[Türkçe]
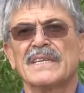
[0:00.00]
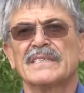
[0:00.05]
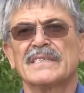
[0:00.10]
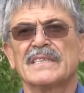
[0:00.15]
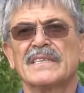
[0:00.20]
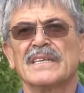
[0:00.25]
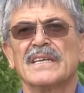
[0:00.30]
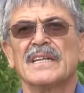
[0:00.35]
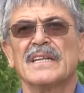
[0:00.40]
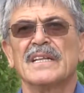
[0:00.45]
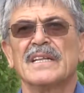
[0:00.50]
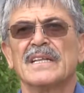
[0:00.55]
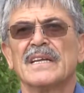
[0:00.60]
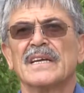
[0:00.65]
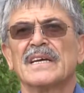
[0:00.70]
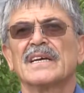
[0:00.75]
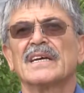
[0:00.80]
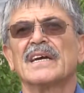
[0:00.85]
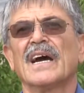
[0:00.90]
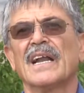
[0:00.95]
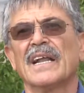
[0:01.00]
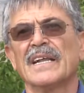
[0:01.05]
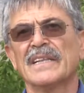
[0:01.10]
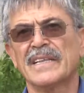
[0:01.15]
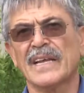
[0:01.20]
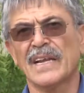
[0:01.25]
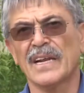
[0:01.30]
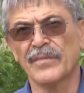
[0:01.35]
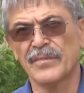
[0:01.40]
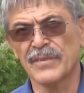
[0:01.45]
Baski kale
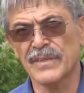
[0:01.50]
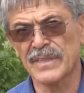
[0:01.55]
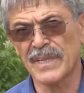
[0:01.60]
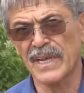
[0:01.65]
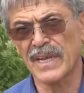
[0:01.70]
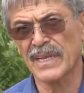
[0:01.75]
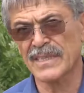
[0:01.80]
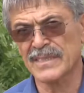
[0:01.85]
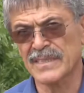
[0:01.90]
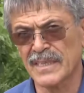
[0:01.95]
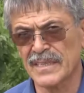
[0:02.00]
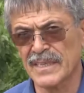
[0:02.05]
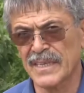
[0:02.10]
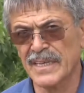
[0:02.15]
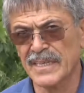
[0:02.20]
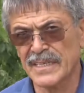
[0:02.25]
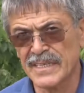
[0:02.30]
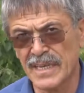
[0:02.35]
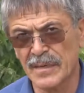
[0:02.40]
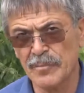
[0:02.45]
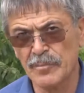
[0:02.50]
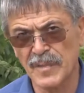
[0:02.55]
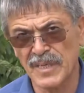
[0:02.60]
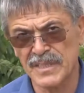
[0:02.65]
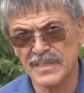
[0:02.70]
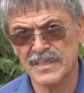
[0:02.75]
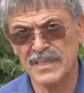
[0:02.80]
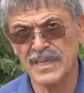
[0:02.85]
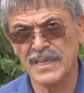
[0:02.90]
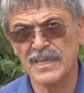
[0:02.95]
tarafında hasat erken
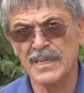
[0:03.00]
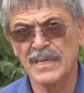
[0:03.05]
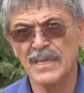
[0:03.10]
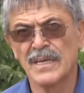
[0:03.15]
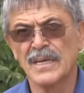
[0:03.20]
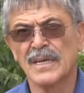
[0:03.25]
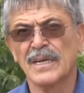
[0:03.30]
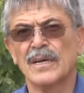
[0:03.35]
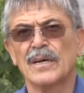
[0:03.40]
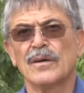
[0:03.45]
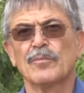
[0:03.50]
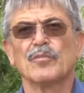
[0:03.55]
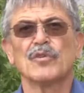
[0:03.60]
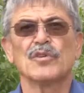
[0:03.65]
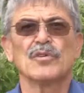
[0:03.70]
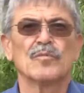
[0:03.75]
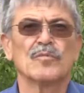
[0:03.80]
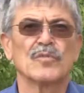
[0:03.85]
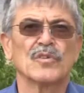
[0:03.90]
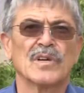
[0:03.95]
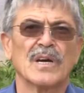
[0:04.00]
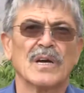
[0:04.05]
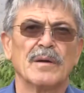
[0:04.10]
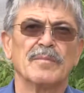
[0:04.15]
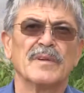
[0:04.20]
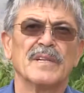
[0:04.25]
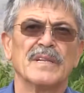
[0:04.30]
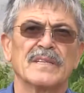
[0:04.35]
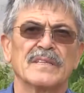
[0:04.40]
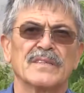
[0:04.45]
başlar bunun
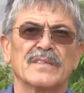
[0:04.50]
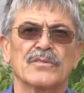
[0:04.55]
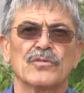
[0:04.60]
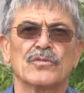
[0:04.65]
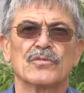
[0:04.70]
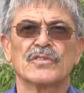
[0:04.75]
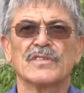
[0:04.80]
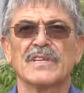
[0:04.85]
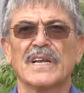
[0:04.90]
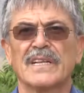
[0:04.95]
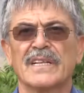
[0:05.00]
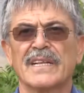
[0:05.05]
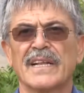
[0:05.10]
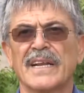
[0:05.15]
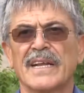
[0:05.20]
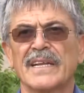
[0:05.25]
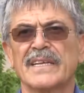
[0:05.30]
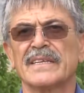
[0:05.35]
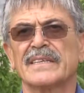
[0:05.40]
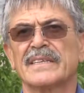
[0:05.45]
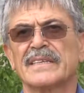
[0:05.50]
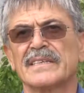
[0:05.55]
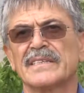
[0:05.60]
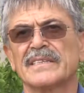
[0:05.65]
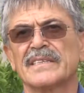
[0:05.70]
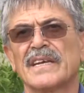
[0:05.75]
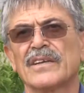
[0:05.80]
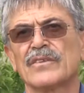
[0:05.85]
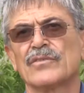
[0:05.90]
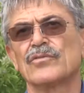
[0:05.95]
mukabili yükseklere
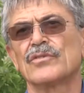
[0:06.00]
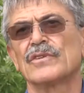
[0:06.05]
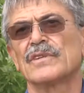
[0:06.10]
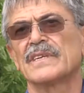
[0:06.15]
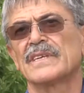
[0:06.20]
gittikçe